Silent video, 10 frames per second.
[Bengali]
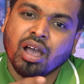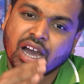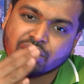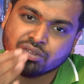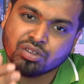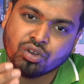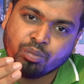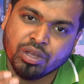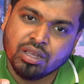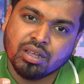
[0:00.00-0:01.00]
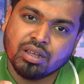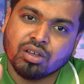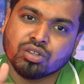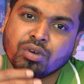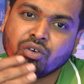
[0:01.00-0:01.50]
আর যদি শপে
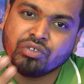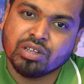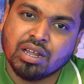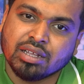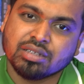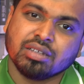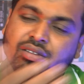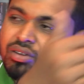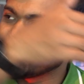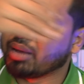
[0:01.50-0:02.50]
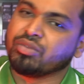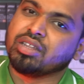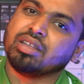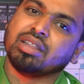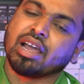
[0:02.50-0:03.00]
অথবা অফিসে লাগাতে চান তাহলে সামনে
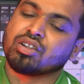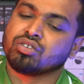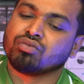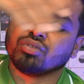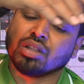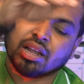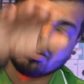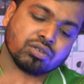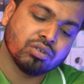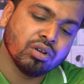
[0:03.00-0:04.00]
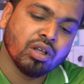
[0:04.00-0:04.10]
দিয়ে দেখার জন্য ফুল দেখার জন্য